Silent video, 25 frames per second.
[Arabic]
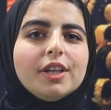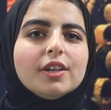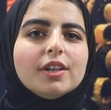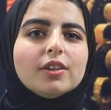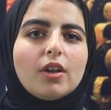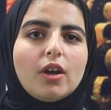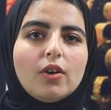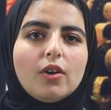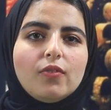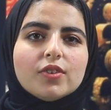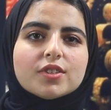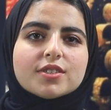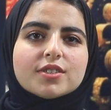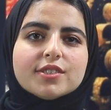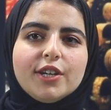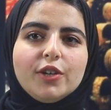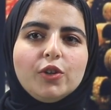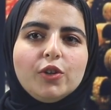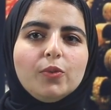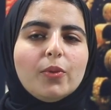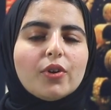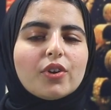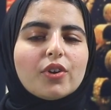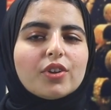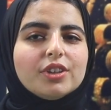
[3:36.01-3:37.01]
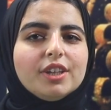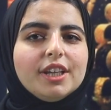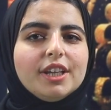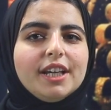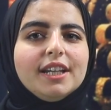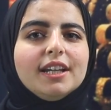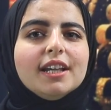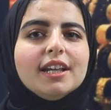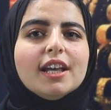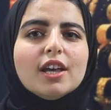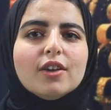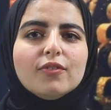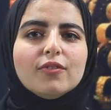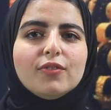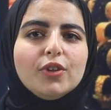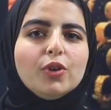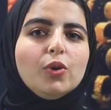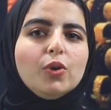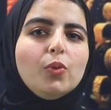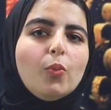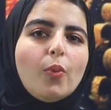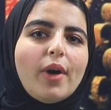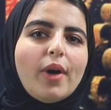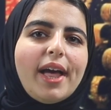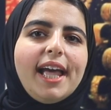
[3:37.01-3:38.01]
ينخفض سعره مرتين في
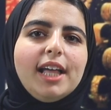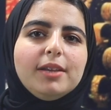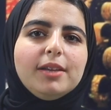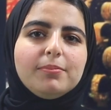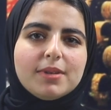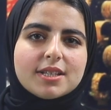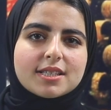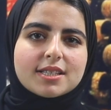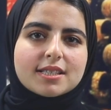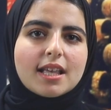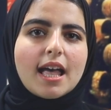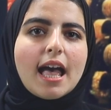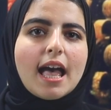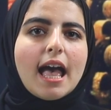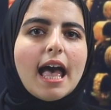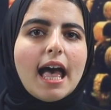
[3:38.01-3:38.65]
يوم واحد بس